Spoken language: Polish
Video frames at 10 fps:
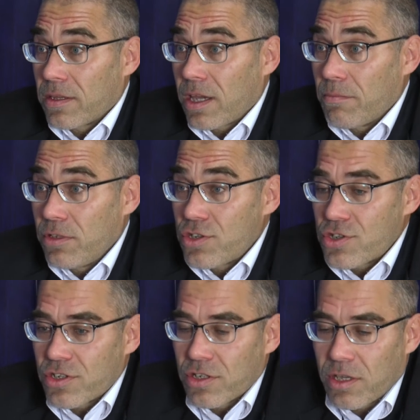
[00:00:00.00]

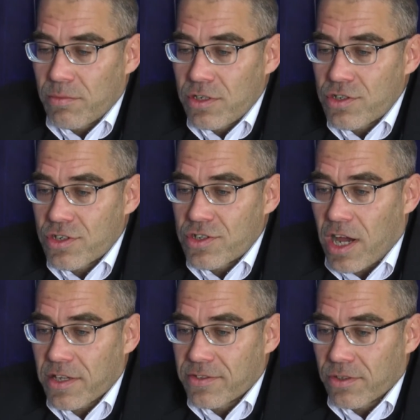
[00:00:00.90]
najbliższy, najbliższy
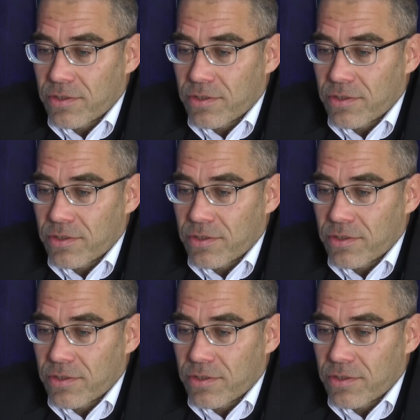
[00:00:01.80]
czas,